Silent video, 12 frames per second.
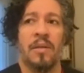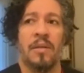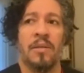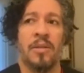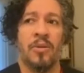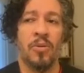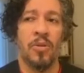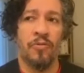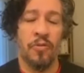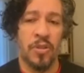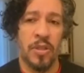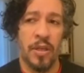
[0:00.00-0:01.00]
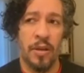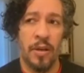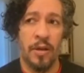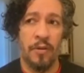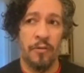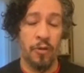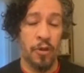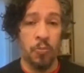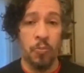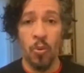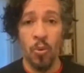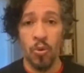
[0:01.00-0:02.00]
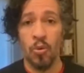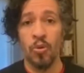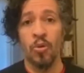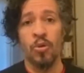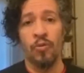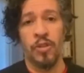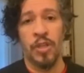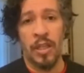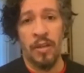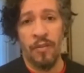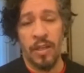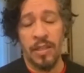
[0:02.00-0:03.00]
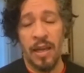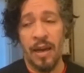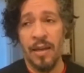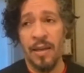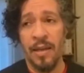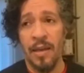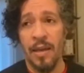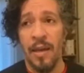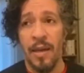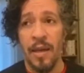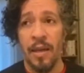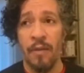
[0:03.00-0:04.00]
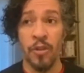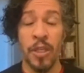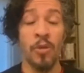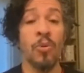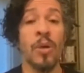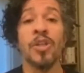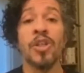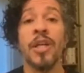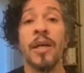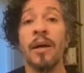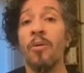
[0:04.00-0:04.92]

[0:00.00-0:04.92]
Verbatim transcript: de onde você foi expulso ou de onde você teve que sair, e você nunca chega